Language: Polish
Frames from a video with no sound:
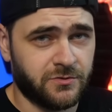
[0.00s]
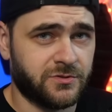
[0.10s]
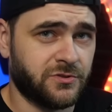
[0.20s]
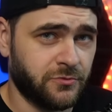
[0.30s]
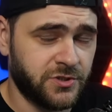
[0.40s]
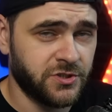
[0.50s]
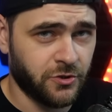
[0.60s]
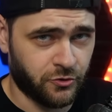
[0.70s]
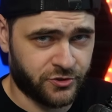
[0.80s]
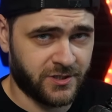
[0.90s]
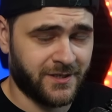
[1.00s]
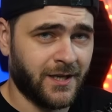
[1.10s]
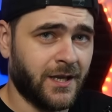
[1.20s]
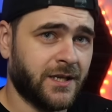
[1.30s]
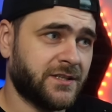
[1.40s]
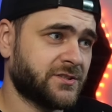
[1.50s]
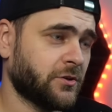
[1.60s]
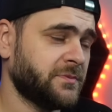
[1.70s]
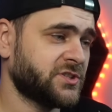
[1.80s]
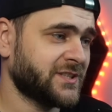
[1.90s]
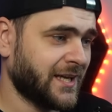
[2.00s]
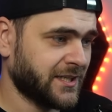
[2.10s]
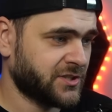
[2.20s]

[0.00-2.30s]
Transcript: skrócić koszty i zrobić tak,